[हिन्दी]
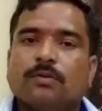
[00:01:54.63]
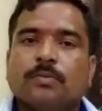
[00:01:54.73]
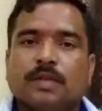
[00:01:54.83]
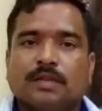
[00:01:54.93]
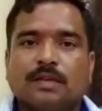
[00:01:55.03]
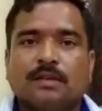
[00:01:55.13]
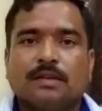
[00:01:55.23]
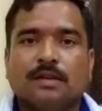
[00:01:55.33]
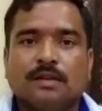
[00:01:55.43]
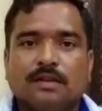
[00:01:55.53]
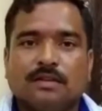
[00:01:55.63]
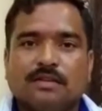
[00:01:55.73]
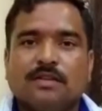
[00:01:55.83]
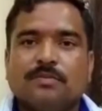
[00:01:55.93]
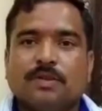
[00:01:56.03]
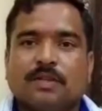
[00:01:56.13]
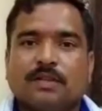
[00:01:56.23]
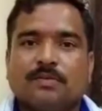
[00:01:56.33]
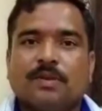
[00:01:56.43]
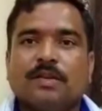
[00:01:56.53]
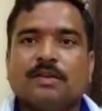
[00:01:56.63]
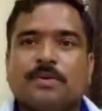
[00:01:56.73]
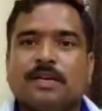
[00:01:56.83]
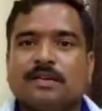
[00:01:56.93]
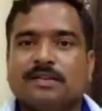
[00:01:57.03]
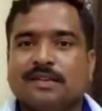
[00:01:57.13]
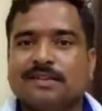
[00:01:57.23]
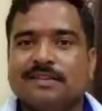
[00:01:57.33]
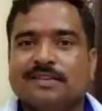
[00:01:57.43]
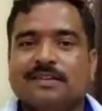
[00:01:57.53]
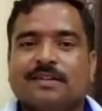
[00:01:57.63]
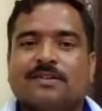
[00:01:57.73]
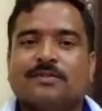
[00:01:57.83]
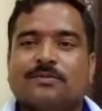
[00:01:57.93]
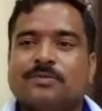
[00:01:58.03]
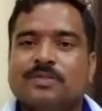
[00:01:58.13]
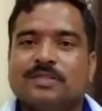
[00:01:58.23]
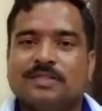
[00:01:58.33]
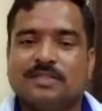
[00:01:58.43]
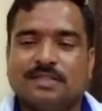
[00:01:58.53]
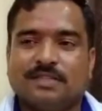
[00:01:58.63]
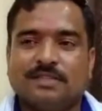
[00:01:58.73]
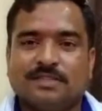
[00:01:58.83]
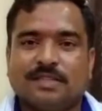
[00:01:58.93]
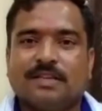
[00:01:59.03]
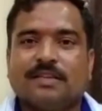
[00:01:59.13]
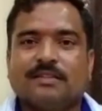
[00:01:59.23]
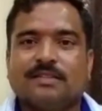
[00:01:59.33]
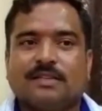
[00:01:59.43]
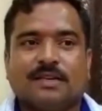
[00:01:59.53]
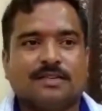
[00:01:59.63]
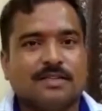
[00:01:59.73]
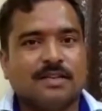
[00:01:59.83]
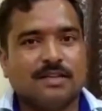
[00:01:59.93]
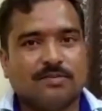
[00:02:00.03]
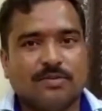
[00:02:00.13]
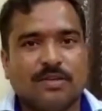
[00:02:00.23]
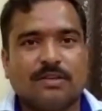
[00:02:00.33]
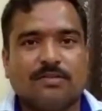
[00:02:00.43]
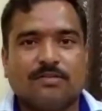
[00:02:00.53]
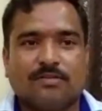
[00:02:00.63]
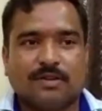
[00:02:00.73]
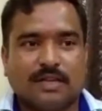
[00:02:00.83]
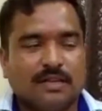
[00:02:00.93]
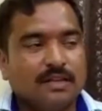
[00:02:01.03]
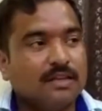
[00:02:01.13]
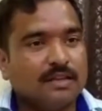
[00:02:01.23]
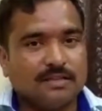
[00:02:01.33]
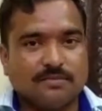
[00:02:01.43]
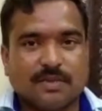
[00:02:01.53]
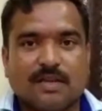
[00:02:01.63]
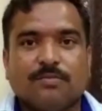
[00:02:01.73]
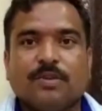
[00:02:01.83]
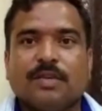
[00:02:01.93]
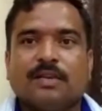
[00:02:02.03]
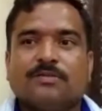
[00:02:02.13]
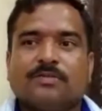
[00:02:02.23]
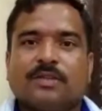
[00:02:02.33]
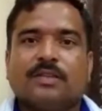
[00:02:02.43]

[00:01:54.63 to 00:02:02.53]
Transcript: बिल्कुल पता था इसलिए पता था कि हमारे नेताजी ने डॉक्टर गोविंद सिंह जी ने जिस तरीके से कार्यशैली है उनकी और उन्होंने इसमें काम किया उस